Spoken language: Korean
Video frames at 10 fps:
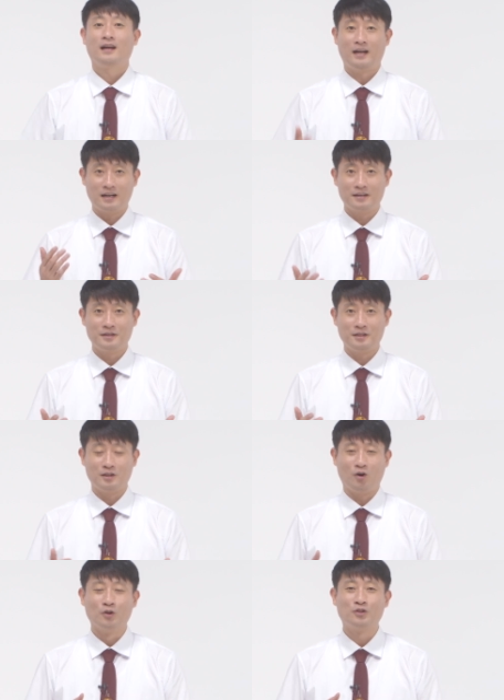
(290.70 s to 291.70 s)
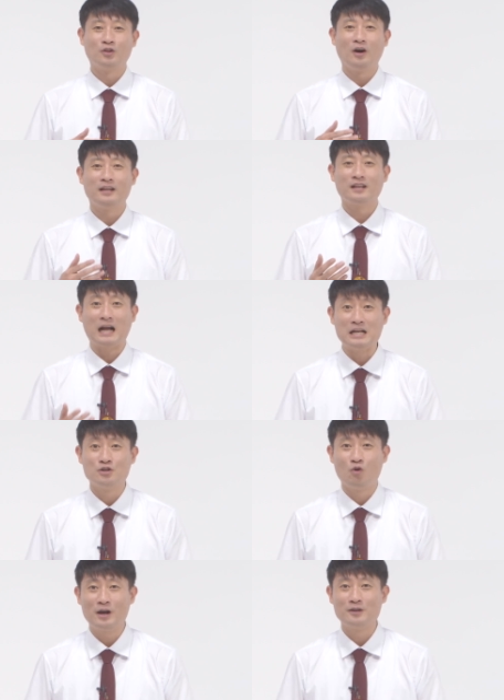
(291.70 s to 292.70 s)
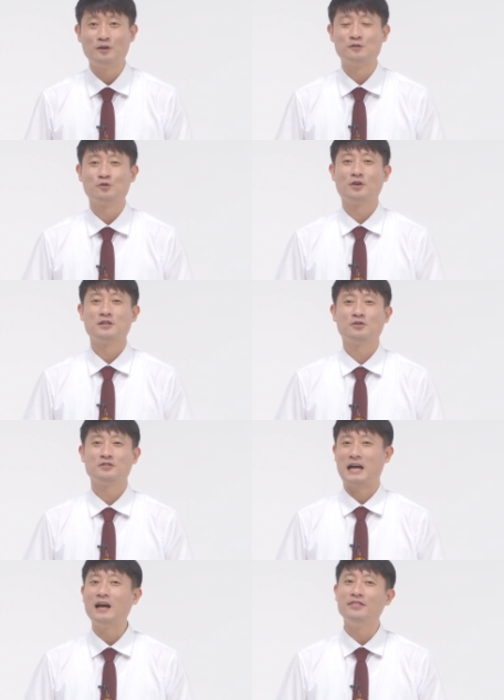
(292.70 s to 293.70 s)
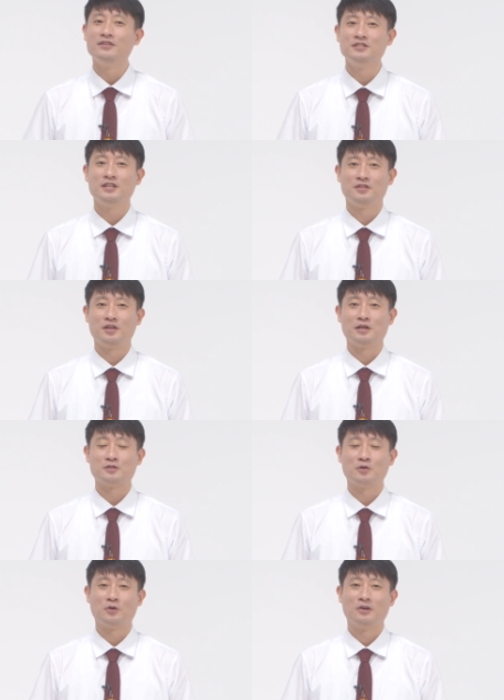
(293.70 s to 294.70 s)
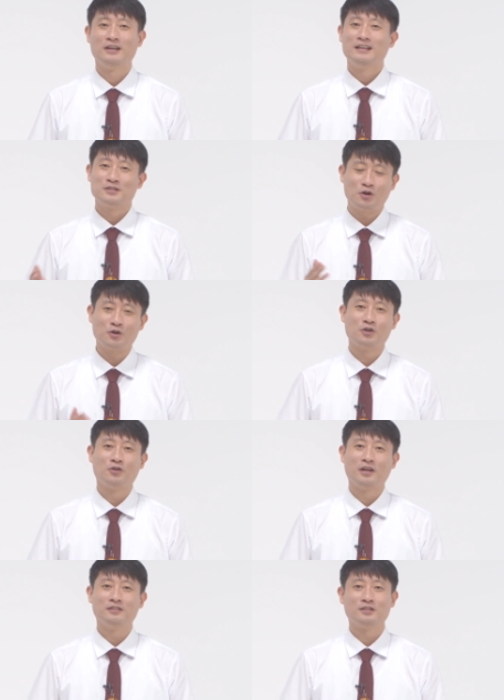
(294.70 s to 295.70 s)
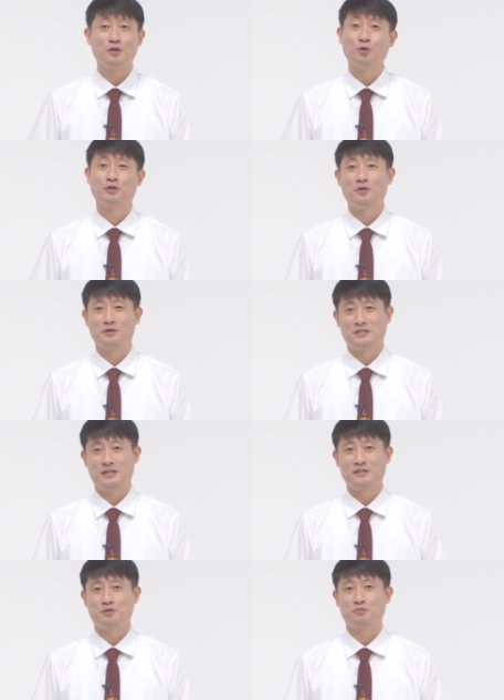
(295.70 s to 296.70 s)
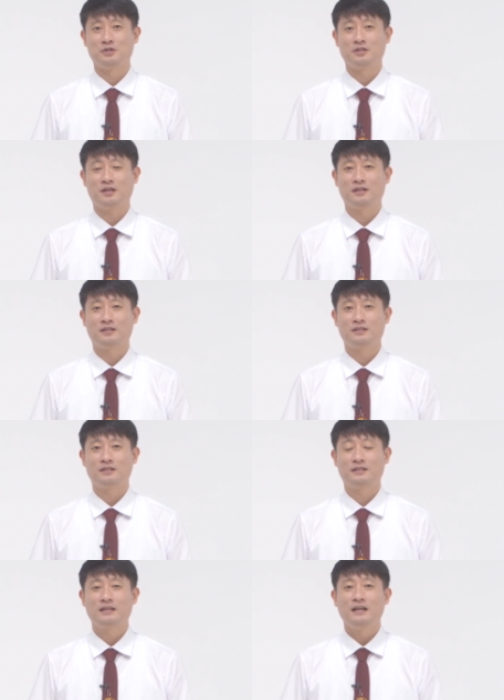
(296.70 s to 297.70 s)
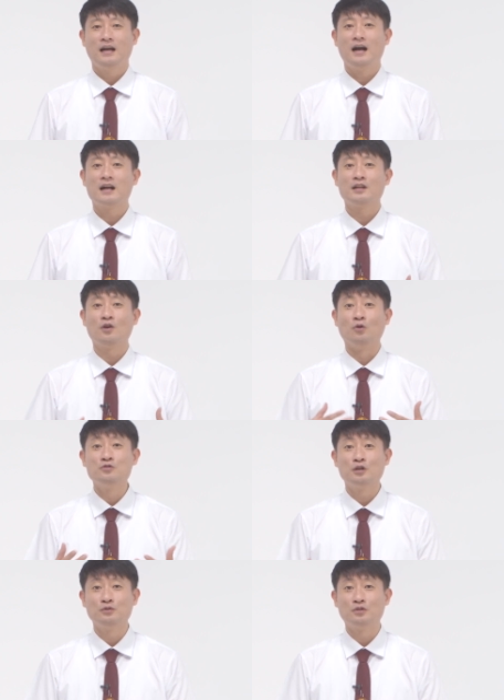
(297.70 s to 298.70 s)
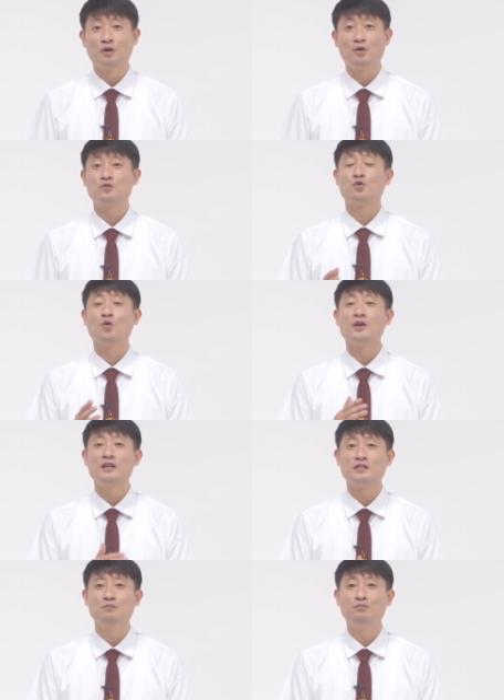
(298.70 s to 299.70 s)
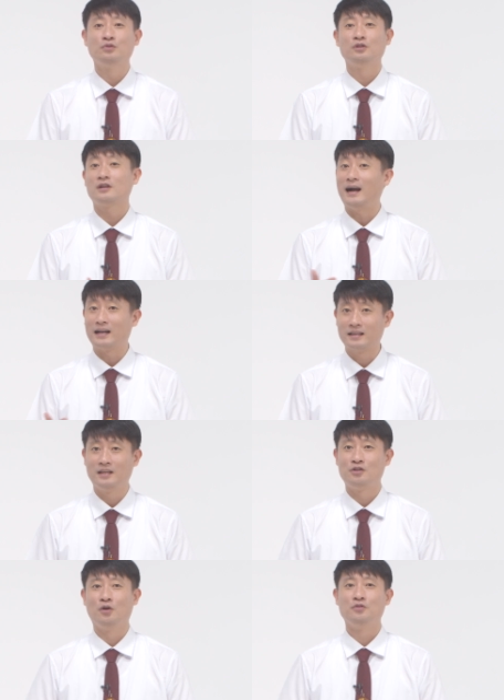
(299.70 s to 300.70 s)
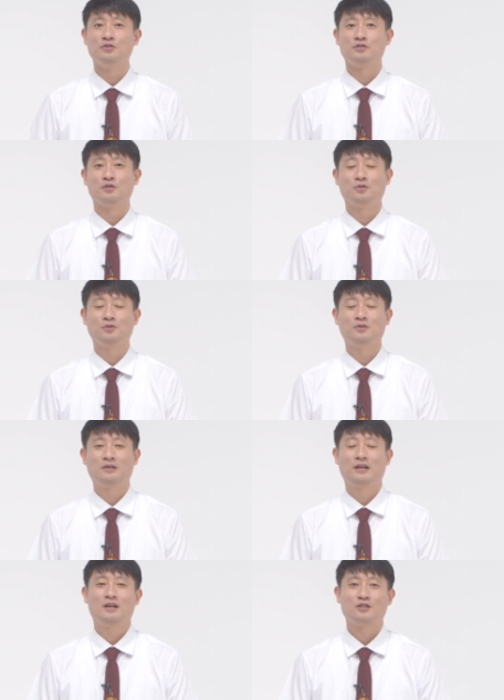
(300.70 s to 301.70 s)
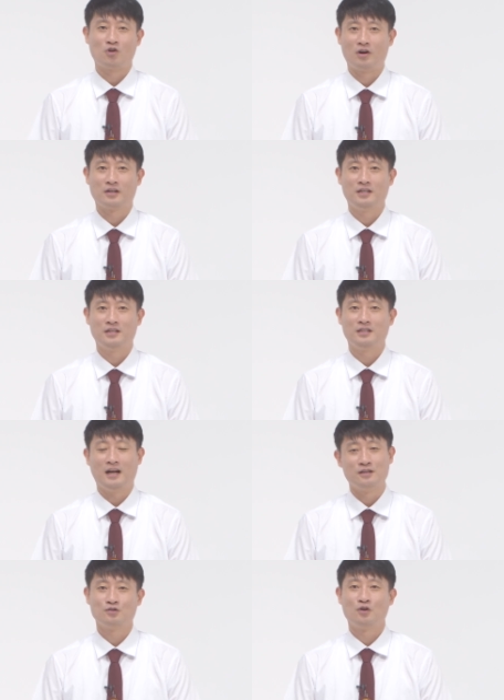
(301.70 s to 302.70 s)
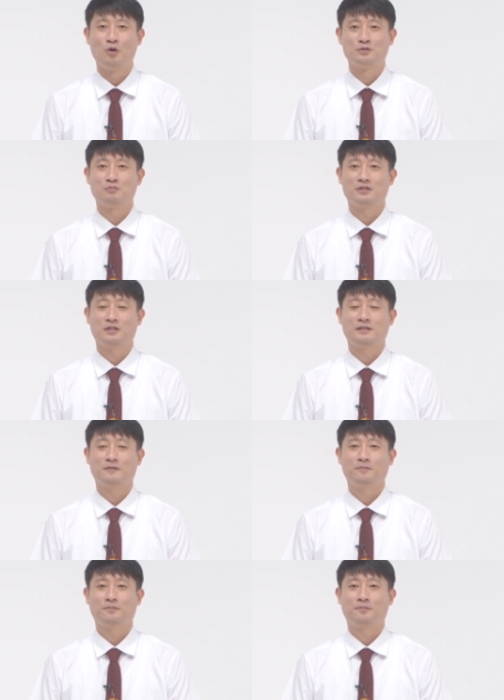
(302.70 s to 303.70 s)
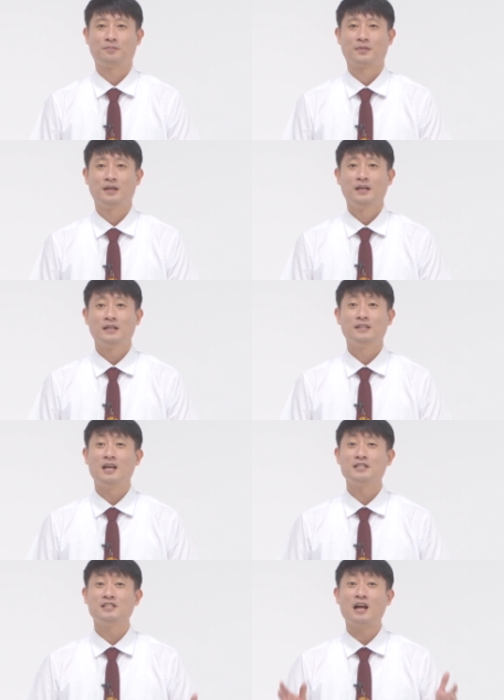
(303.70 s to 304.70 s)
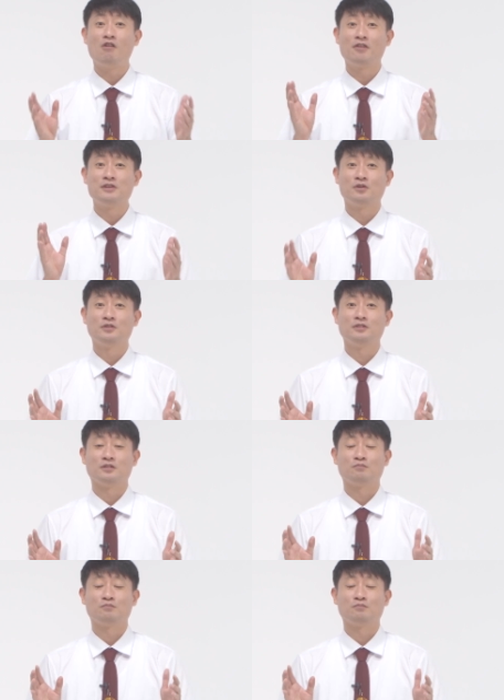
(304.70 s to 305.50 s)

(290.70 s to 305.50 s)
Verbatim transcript: 하갈이 어떠한 가정 환경 속에서 자랐는지에 대해서 성경에는 기록되어 있지 않습니다. 하갈이 언제부터 종의 신분을 갖게 되었는지도 정확히 알 수가 없습니다. 그 당시 상황에서는